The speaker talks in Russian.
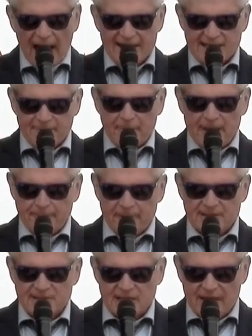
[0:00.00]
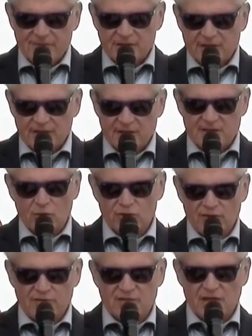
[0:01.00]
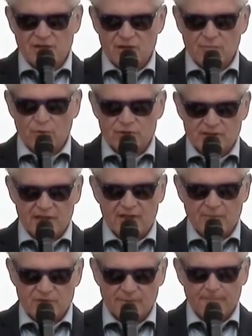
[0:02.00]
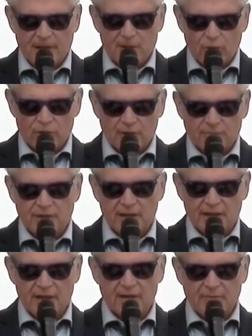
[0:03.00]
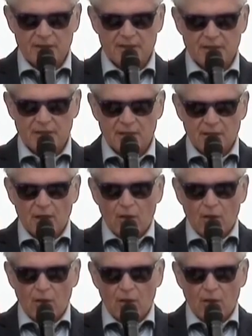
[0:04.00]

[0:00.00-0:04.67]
А теперь представьте традиционный висячий мост с таким же пролетом 3 километра